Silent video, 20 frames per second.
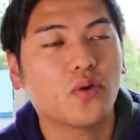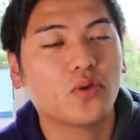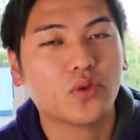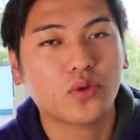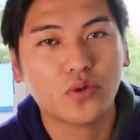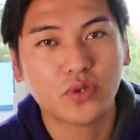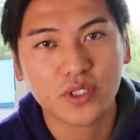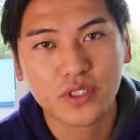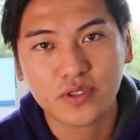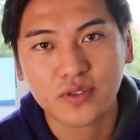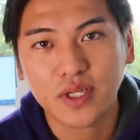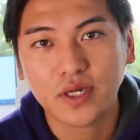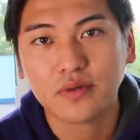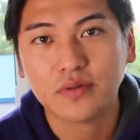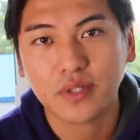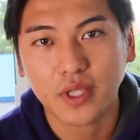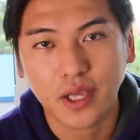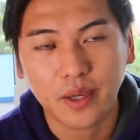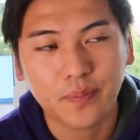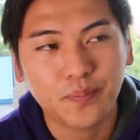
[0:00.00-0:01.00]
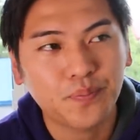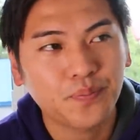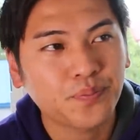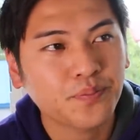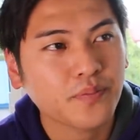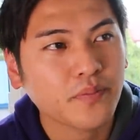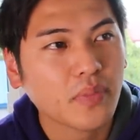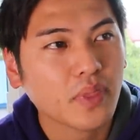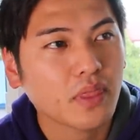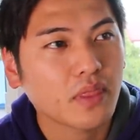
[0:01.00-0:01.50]
本当に少なくて、
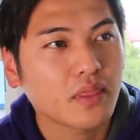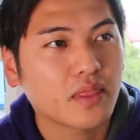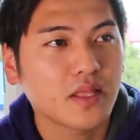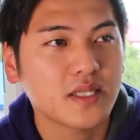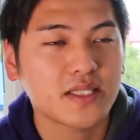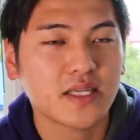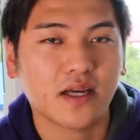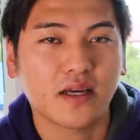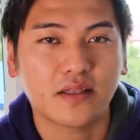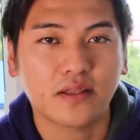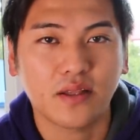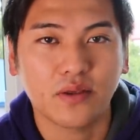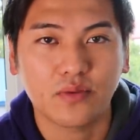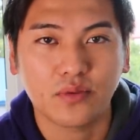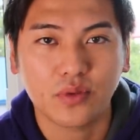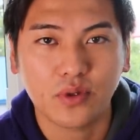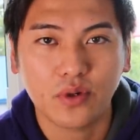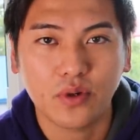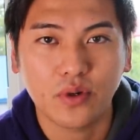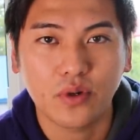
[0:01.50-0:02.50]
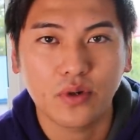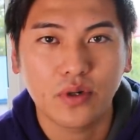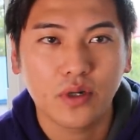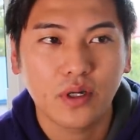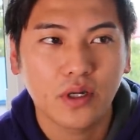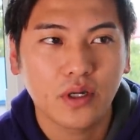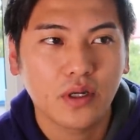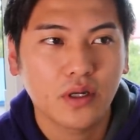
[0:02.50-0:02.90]
なぜかっていうと、